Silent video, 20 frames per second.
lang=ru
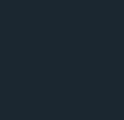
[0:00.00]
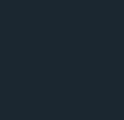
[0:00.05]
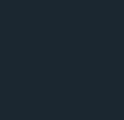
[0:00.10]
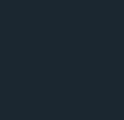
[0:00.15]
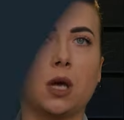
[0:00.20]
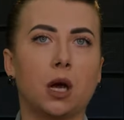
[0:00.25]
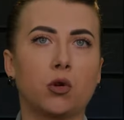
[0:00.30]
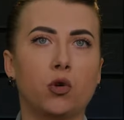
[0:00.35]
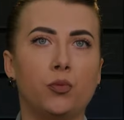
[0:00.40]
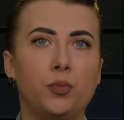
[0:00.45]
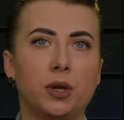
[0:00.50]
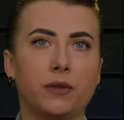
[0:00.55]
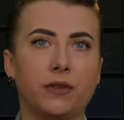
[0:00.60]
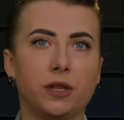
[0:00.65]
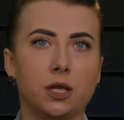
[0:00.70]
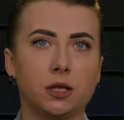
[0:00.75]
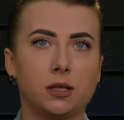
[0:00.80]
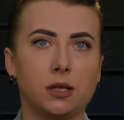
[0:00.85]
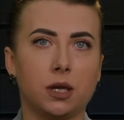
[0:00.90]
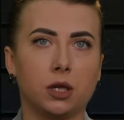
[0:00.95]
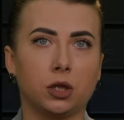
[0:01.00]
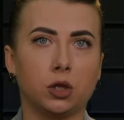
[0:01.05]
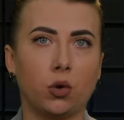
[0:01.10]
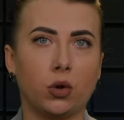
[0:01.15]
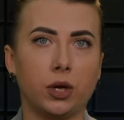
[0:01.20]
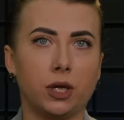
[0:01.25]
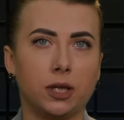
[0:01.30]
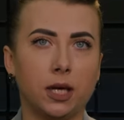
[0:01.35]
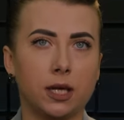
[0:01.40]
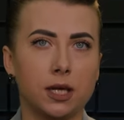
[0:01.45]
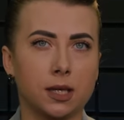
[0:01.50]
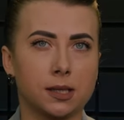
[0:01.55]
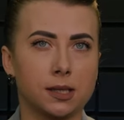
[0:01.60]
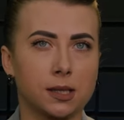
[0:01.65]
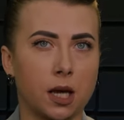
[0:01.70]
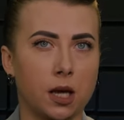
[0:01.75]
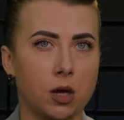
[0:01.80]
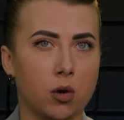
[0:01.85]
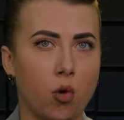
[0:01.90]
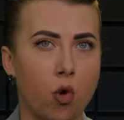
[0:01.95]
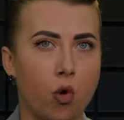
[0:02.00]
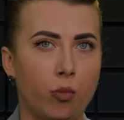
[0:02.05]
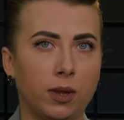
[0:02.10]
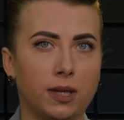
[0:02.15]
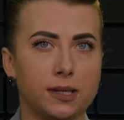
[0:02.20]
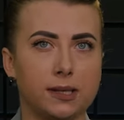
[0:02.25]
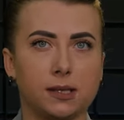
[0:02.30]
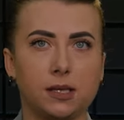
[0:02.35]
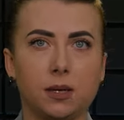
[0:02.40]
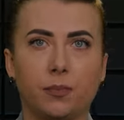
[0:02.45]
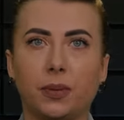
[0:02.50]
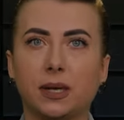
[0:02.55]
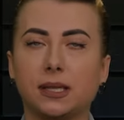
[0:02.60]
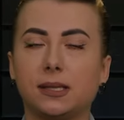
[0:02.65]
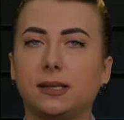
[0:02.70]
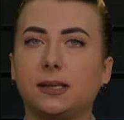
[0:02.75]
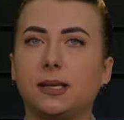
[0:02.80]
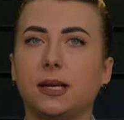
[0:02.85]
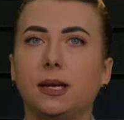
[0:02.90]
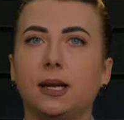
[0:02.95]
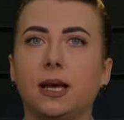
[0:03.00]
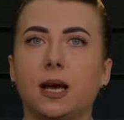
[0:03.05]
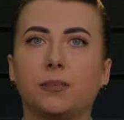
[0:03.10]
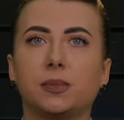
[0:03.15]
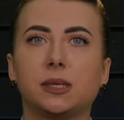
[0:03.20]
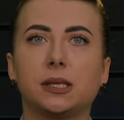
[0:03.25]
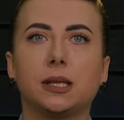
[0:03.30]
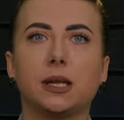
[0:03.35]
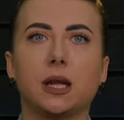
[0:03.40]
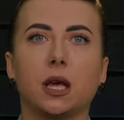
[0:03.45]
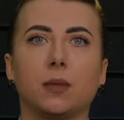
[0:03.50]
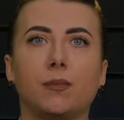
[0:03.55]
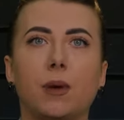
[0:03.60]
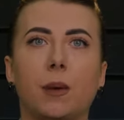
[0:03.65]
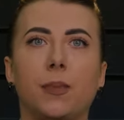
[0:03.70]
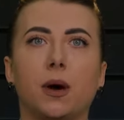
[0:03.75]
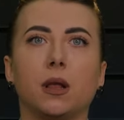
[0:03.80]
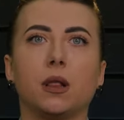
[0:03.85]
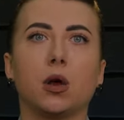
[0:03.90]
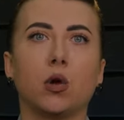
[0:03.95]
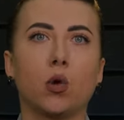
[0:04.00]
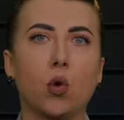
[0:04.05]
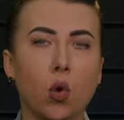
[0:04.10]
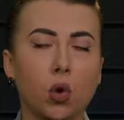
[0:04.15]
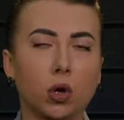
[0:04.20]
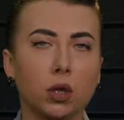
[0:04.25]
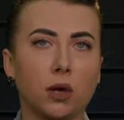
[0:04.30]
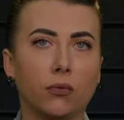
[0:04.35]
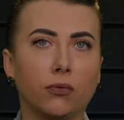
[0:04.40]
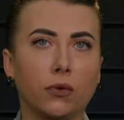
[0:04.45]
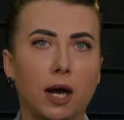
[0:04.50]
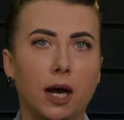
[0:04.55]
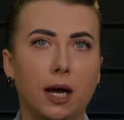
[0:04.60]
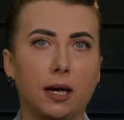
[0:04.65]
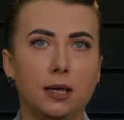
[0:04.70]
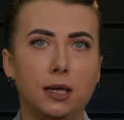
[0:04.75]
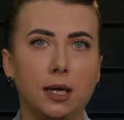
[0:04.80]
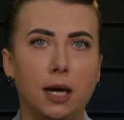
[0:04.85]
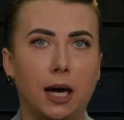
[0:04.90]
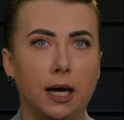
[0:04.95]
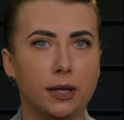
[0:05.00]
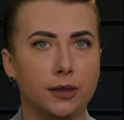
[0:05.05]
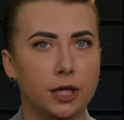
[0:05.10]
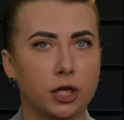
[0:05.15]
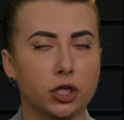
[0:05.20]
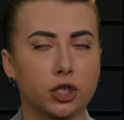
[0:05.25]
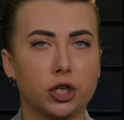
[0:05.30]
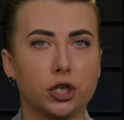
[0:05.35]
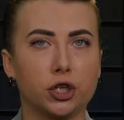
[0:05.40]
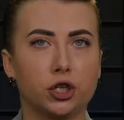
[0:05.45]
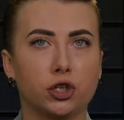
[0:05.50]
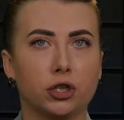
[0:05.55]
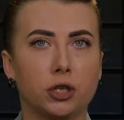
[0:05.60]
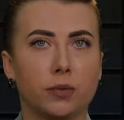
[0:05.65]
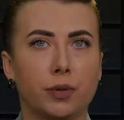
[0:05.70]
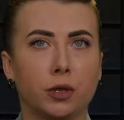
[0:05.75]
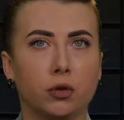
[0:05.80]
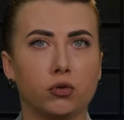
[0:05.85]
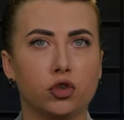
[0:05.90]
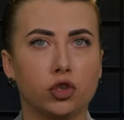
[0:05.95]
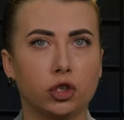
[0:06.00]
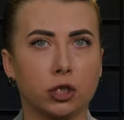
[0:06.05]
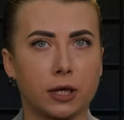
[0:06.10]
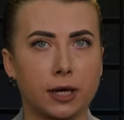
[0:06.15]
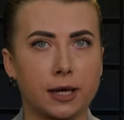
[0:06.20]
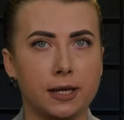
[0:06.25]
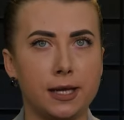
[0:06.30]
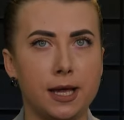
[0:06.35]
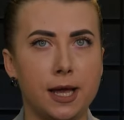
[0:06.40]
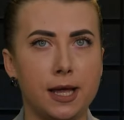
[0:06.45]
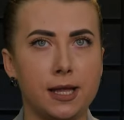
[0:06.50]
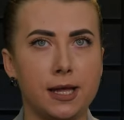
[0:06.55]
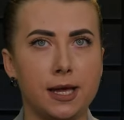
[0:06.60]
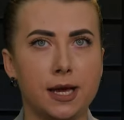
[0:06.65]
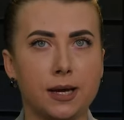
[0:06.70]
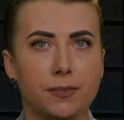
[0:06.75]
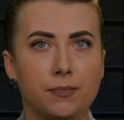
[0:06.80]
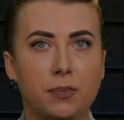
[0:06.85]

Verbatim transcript: На оккупированной территории Донецкой области под сильный обстрел попала Горловка. Одна женщина получила ранение,